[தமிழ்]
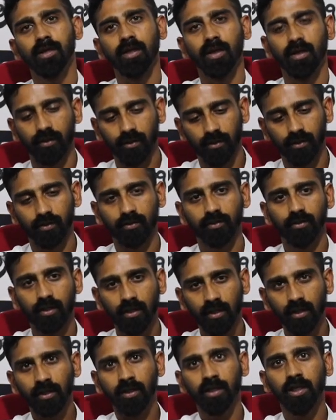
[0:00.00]
ஏனைய
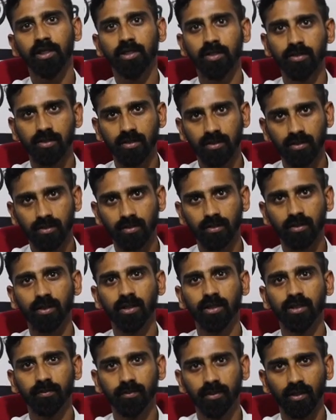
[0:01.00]
ஏஜென்சிஸ்
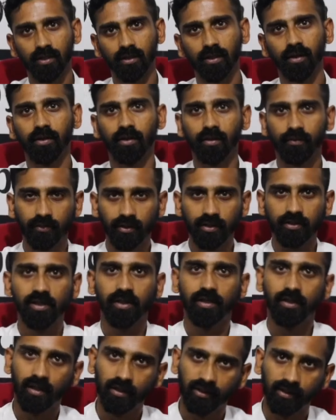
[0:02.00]
ஏடிபிஆர் இருக்கலாம் எஃப்டி
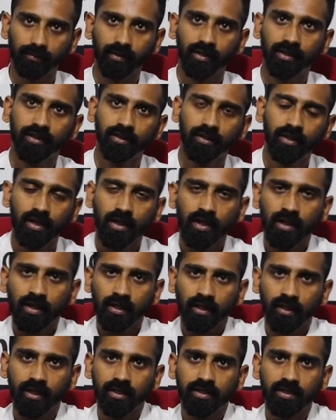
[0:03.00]
ஜைகா அந்த மாதிரி
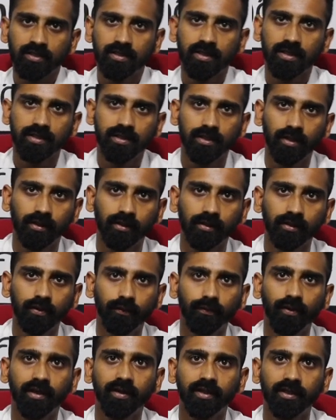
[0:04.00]
ஏஜென்சிஸ்ட இருந்து
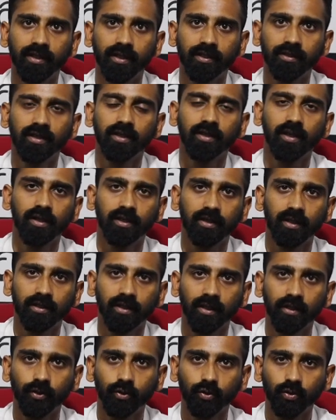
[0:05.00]
ஃபண்டிங் எடுத்து எங்களால்
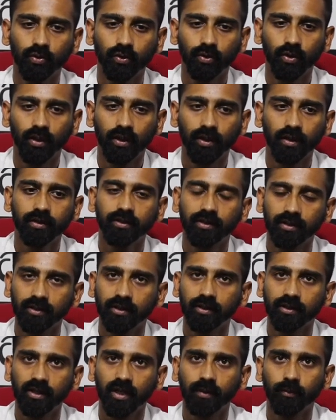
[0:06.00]
கட்டாயம் இந்த
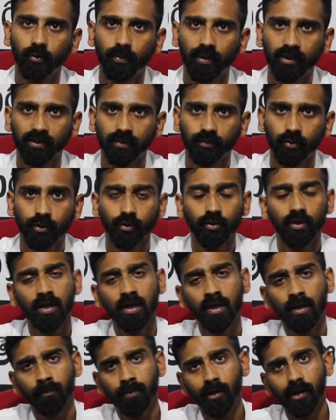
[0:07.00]
திட்டத்தை அமல்படுத்த முடியும்
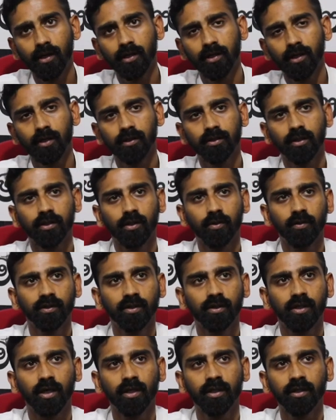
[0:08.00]
பாலியார் திட்டம்
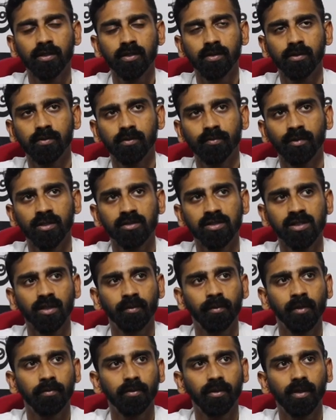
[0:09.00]
வந்து கடன்
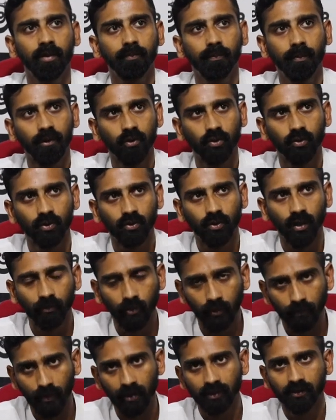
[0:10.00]
மறுசீரமைப்புக்கு அப்புறம்
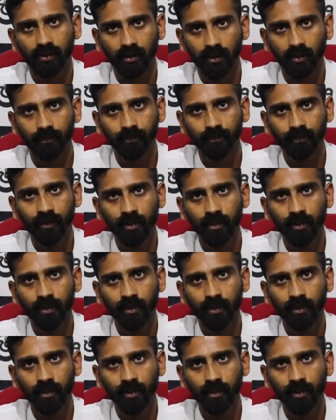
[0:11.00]
அமல்படுத்துகிறோம்